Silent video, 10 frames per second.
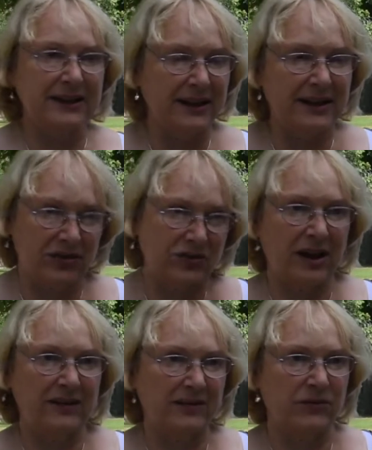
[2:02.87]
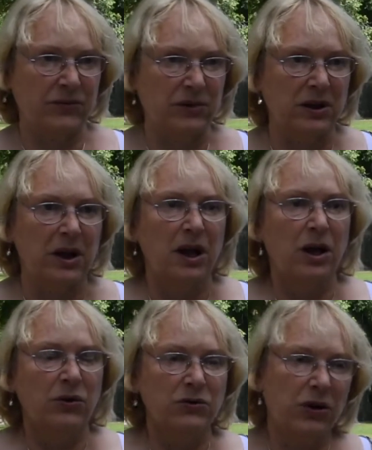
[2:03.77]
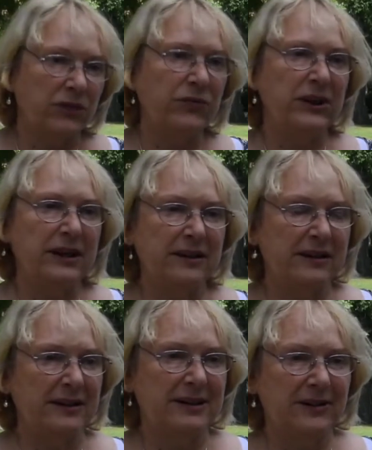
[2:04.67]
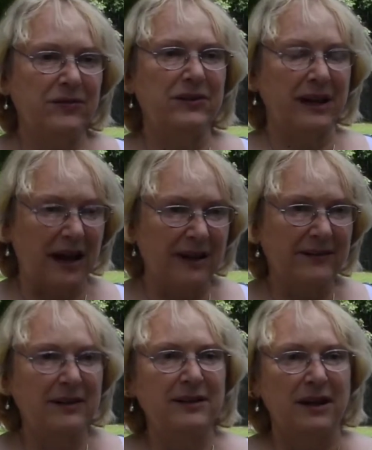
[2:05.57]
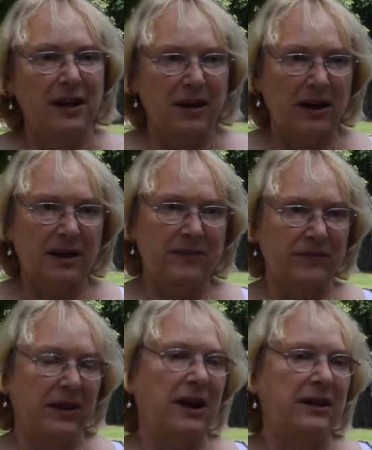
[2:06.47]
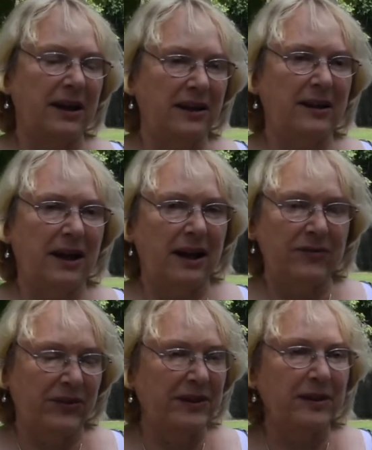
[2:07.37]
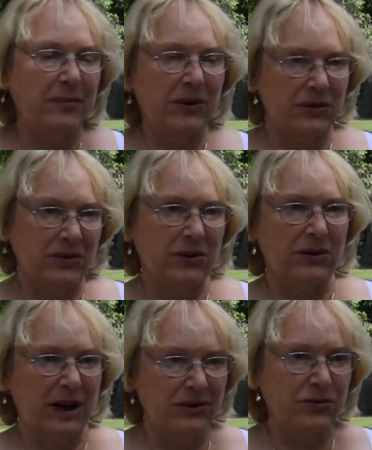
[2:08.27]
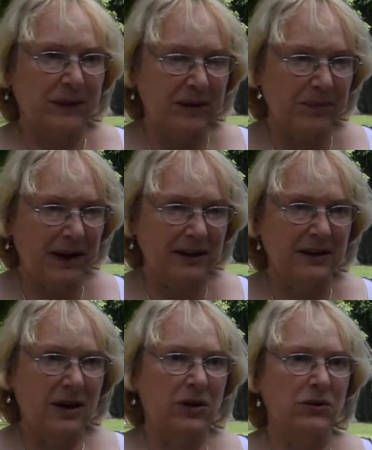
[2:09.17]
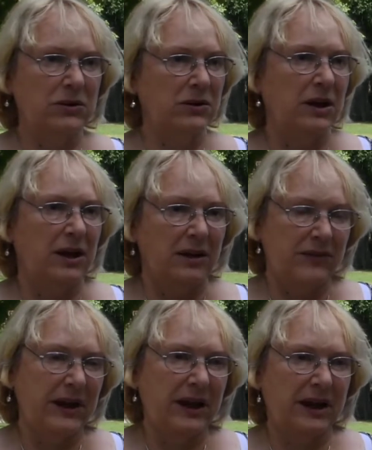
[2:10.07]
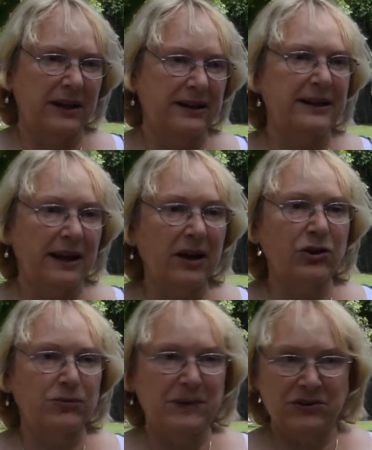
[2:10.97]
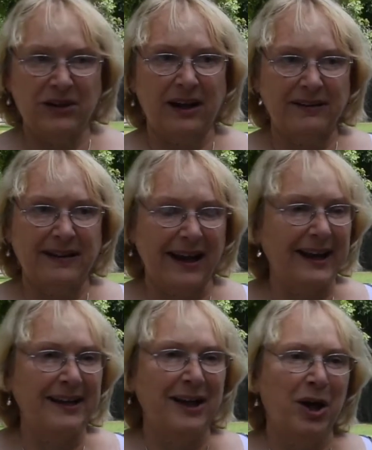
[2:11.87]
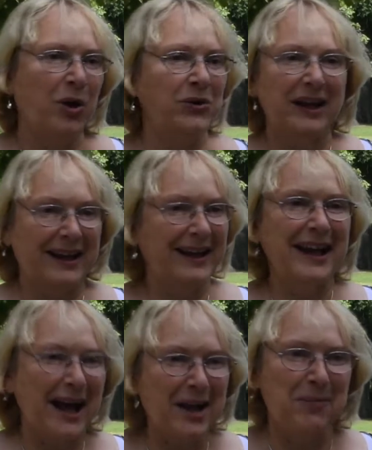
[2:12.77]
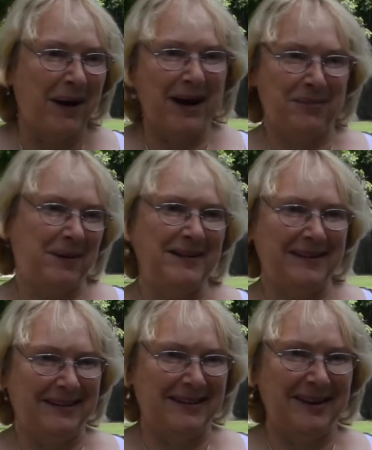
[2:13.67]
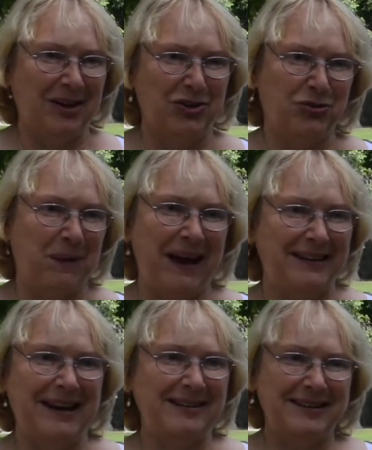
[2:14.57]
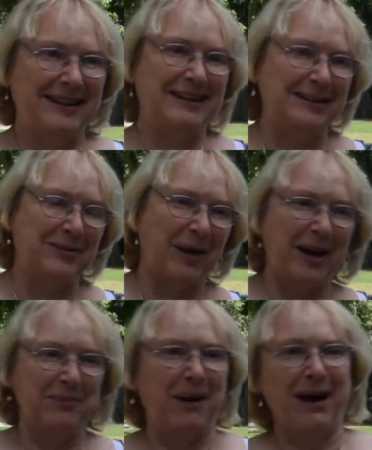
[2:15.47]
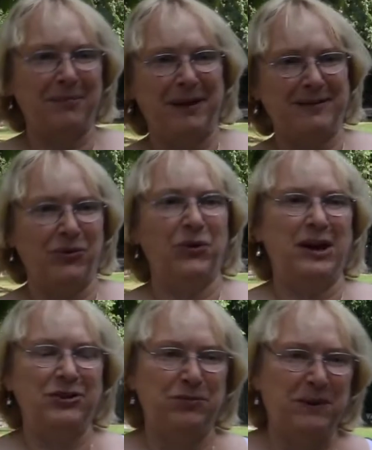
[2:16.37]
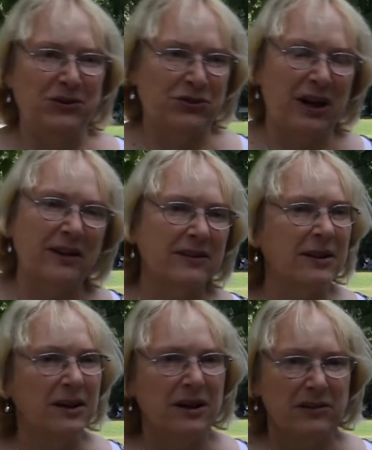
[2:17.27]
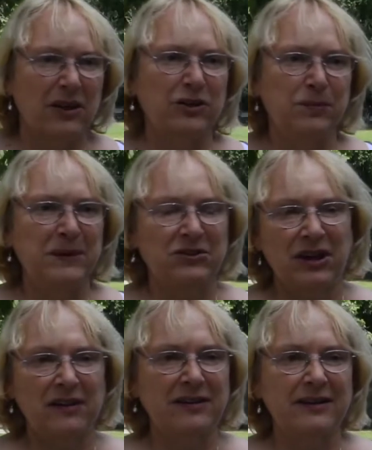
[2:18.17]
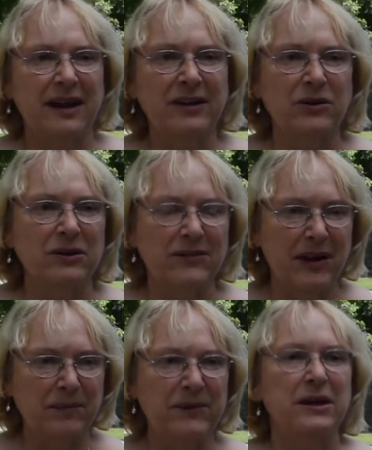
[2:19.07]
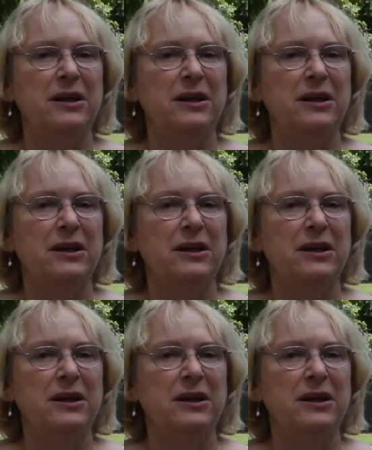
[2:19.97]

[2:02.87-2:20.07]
die hier in der Straße wohnen. Und dort, wo die Initiativen da sind, ähm, dann finden die bei uns auch einen Ansprechpartner und wir richten dann auch Spielstraßen ein und da gehen alle Parkplätze sind dann gesperrt. Also es geht nicht um einen Parkplatz oder die Spielstraße, sondern die Spielstraße ist ein Konzept,